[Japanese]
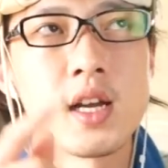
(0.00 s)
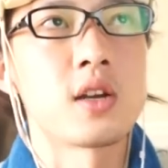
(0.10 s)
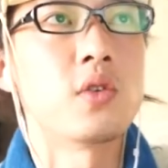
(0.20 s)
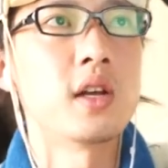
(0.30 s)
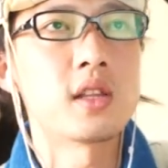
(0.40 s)
はい、
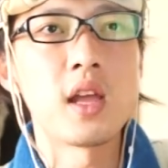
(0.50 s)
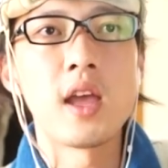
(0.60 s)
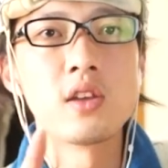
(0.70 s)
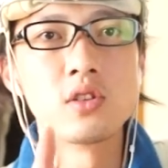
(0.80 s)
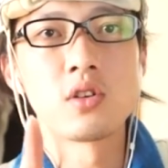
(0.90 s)
こうやっ
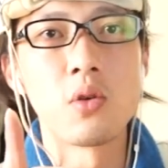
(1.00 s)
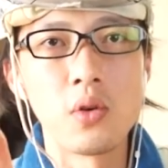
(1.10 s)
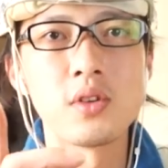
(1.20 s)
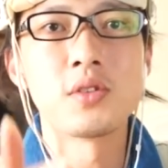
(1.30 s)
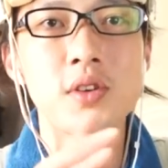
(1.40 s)
ていう、こ
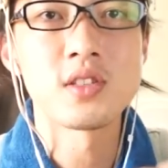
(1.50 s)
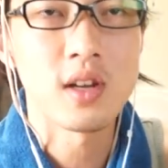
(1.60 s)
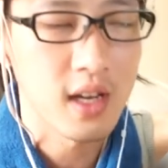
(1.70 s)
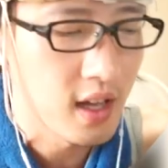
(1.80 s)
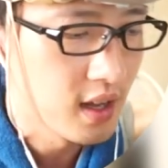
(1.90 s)
ういうクエスト
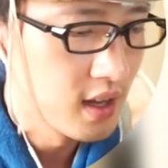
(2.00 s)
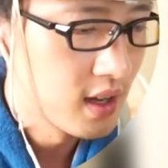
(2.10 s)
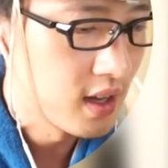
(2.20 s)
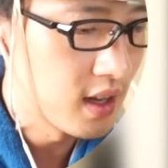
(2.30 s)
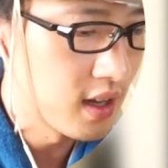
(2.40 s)
がね、
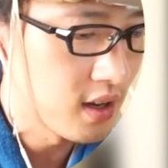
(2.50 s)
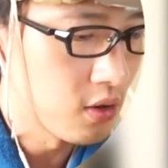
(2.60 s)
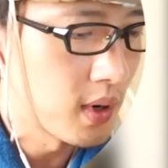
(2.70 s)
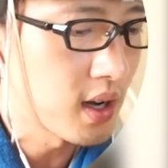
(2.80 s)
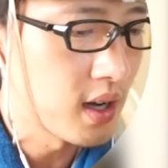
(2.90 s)
えー、
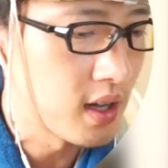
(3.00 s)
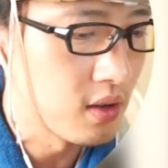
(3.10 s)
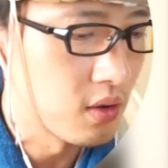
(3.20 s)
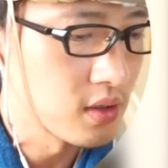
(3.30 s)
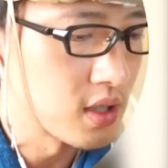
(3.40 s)
細かい
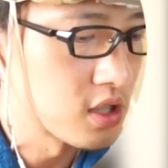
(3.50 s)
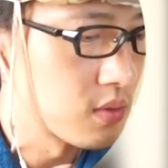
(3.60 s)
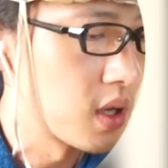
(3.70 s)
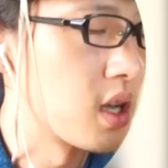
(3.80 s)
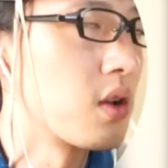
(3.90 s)
こう説
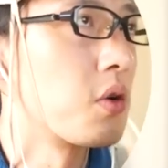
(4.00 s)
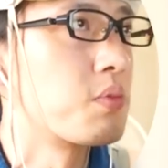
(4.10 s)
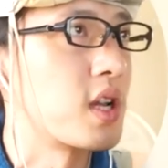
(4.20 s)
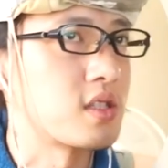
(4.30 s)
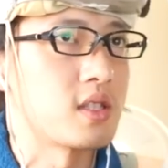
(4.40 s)
明を
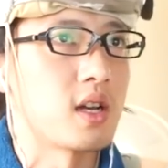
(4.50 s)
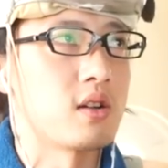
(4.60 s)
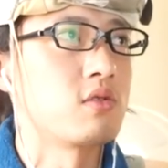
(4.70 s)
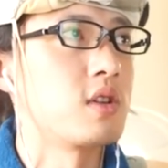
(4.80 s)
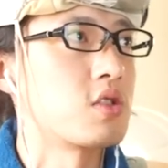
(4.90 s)
プラスされ
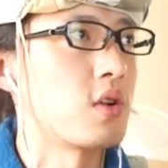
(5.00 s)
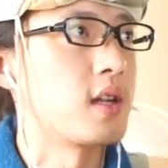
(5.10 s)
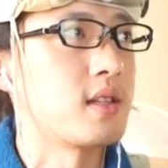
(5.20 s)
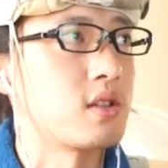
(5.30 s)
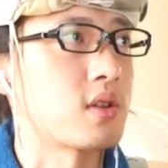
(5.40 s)
るクエストが
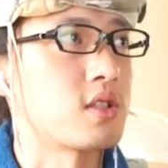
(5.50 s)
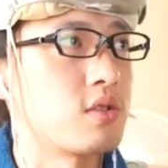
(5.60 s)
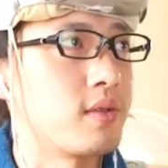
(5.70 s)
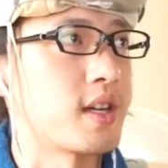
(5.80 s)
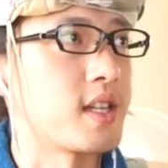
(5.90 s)
あったりとかす
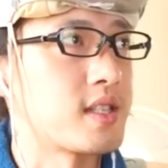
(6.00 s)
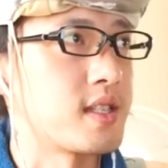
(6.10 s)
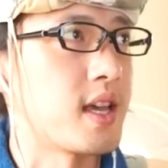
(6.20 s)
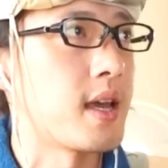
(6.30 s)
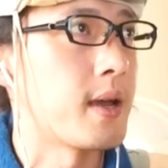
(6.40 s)
るわけです
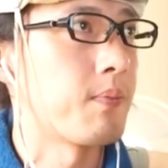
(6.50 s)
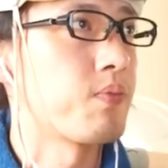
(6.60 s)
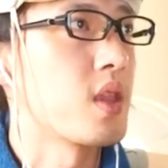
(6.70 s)
ね。